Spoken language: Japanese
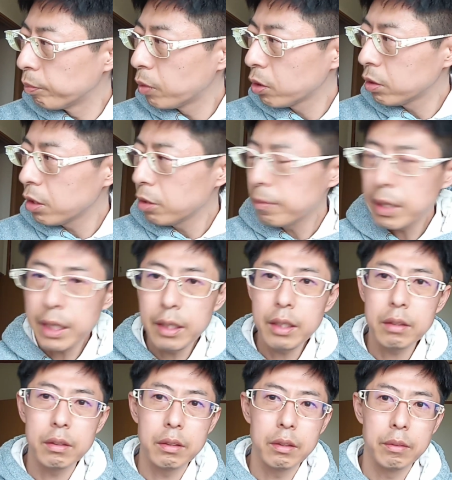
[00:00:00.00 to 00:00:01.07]
僕は生まれ
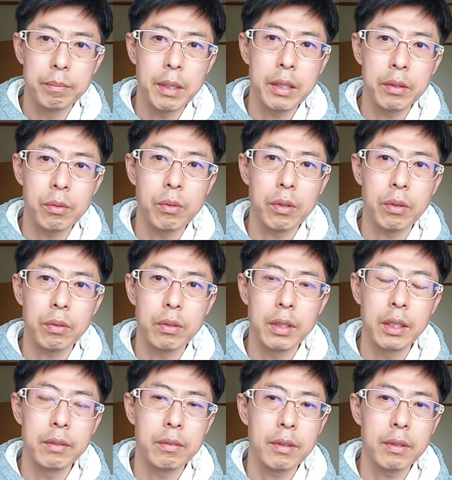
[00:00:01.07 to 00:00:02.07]
てくる前の頃ってい